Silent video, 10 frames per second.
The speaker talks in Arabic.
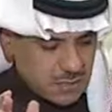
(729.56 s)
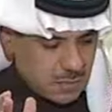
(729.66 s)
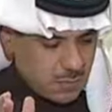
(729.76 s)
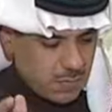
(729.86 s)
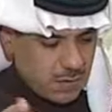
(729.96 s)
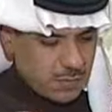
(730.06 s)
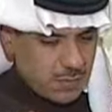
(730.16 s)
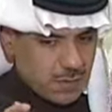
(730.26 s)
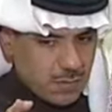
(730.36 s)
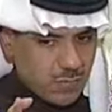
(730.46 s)
على
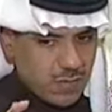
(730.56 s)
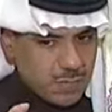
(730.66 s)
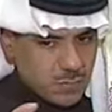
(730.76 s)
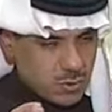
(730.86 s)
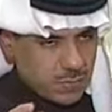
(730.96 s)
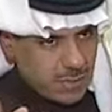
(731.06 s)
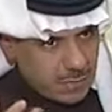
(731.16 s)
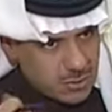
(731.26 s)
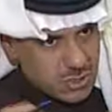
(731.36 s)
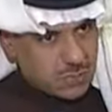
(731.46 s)
المضاربه، يعني المضاربه تعتبر
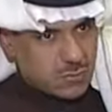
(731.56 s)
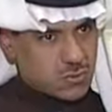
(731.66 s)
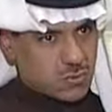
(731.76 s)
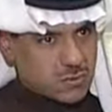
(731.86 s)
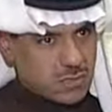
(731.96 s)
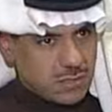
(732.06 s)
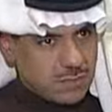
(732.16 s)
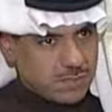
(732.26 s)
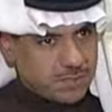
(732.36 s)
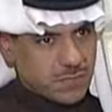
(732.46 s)
عامل جذب للسوق صح؟
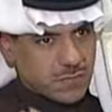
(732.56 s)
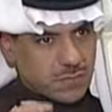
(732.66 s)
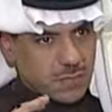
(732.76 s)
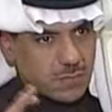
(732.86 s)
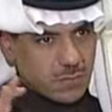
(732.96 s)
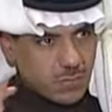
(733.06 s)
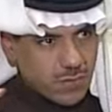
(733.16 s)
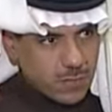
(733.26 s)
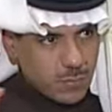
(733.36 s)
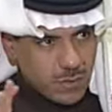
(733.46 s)
طبعا طيب
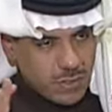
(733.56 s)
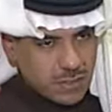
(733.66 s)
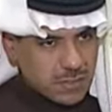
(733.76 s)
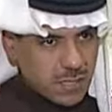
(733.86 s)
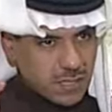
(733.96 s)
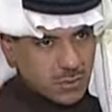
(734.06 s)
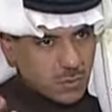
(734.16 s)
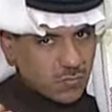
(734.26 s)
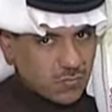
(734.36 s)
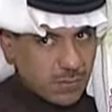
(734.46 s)
المضاربه وين النطاق اللي
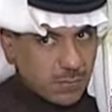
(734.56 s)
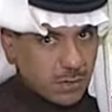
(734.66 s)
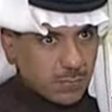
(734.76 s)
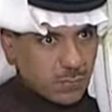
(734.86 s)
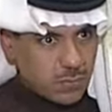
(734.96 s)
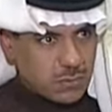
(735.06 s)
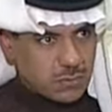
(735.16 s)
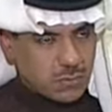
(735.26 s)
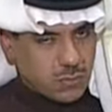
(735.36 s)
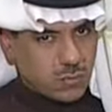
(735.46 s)
يكون فيها مقبول
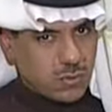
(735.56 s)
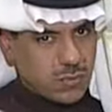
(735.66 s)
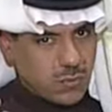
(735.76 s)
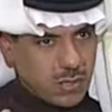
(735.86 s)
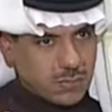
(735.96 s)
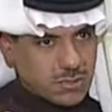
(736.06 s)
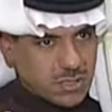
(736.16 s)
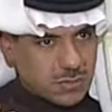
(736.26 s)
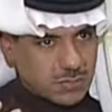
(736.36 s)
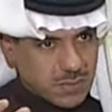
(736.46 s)
وانه يكون هو عامل
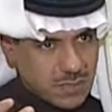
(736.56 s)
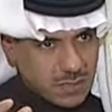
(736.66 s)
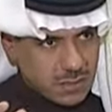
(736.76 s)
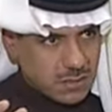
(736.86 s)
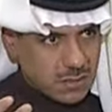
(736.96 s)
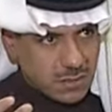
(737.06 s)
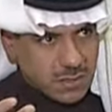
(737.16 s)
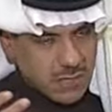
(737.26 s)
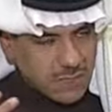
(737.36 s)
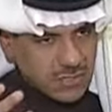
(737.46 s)
جذب؟ يعني
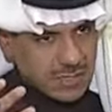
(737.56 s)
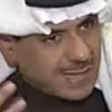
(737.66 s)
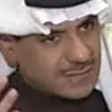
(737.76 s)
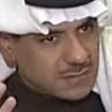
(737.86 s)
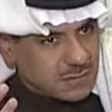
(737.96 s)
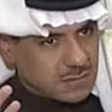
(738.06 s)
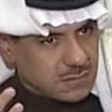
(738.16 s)
كيف نقدر نحدده؟